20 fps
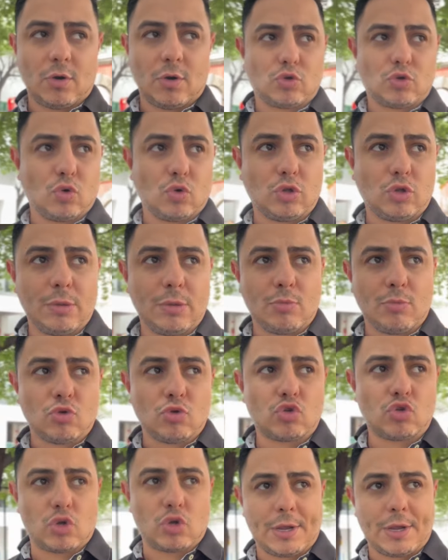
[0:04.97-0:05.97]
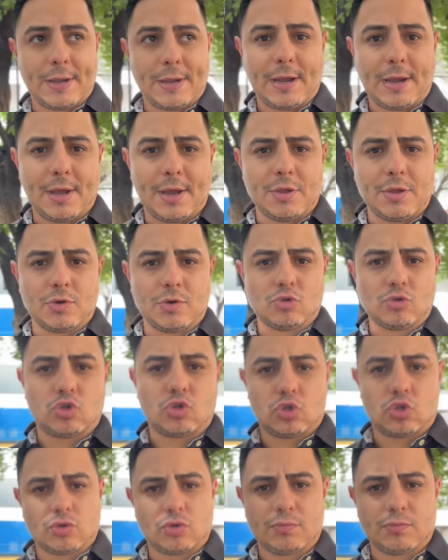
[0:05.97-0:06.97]
los últimos eh,
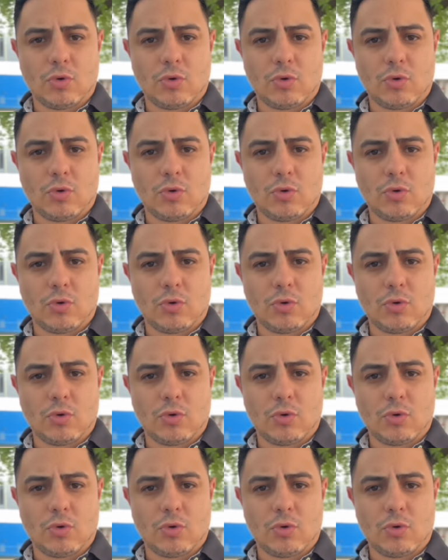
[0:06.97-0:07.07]
años,